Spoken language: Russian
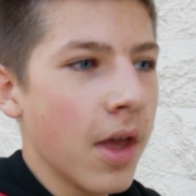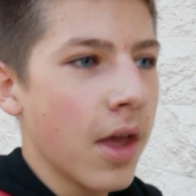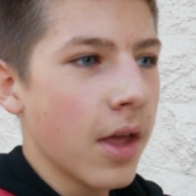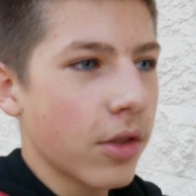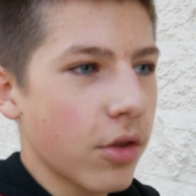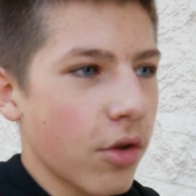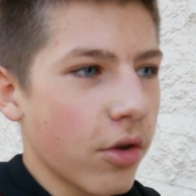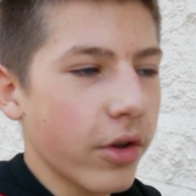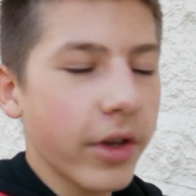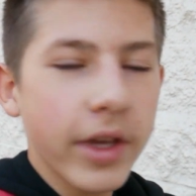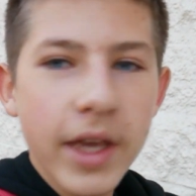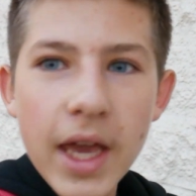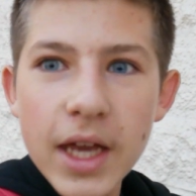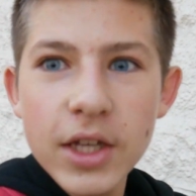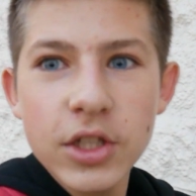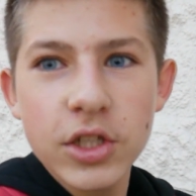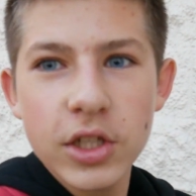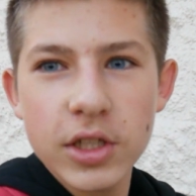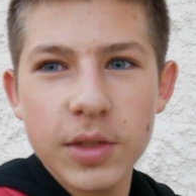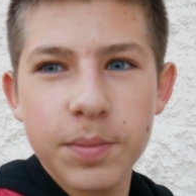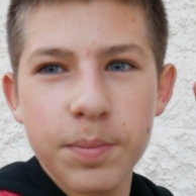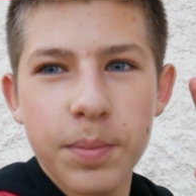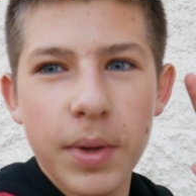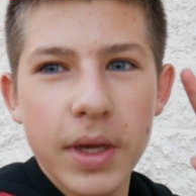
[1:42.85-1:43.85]
но я
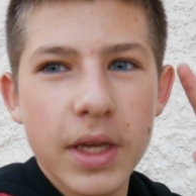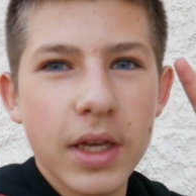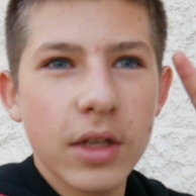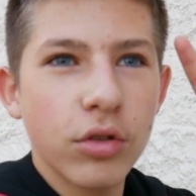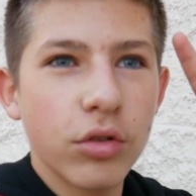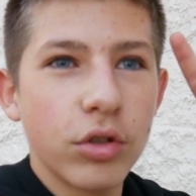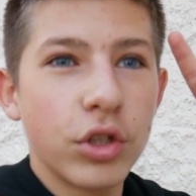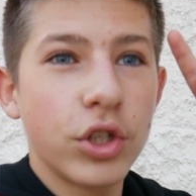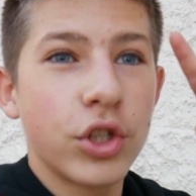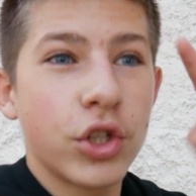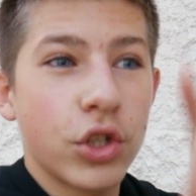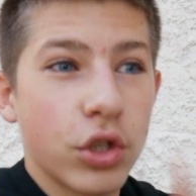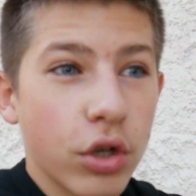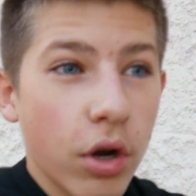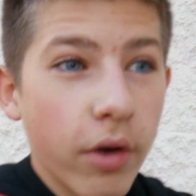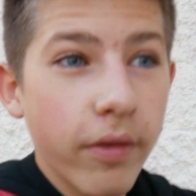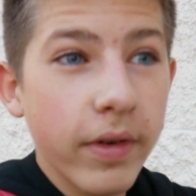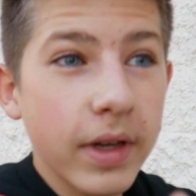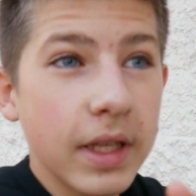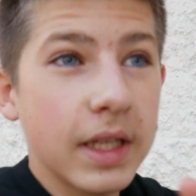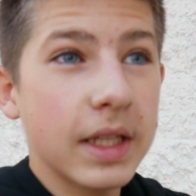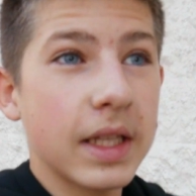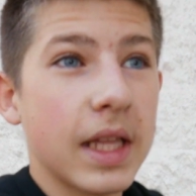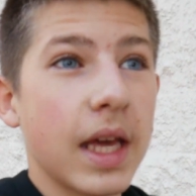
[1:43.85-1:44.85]
сейчас поеду еще в
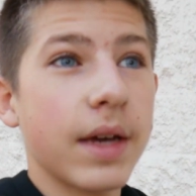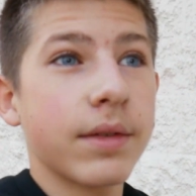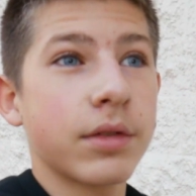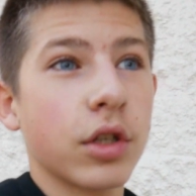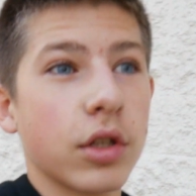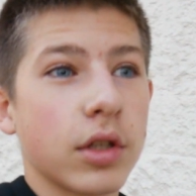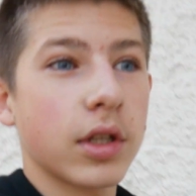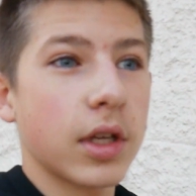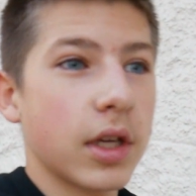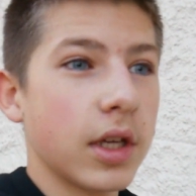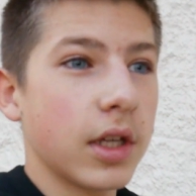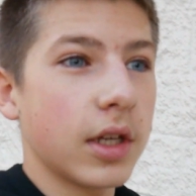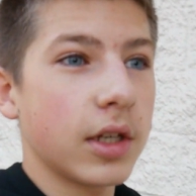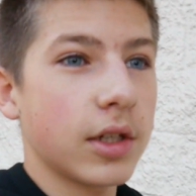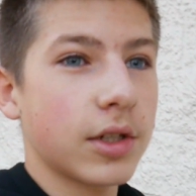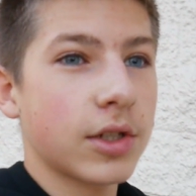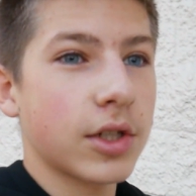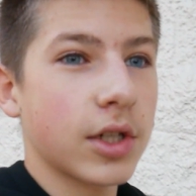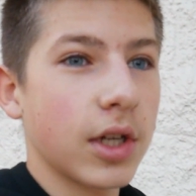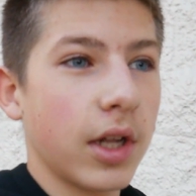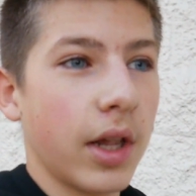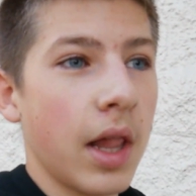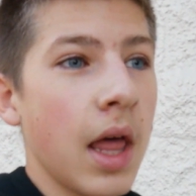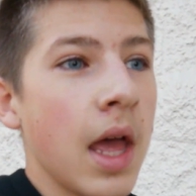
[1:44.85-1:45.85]
один, я все-таки
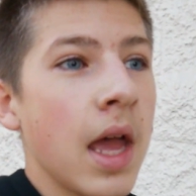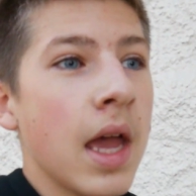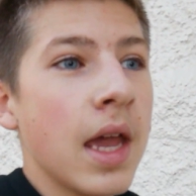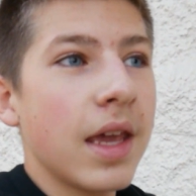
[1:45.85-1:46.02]
решил.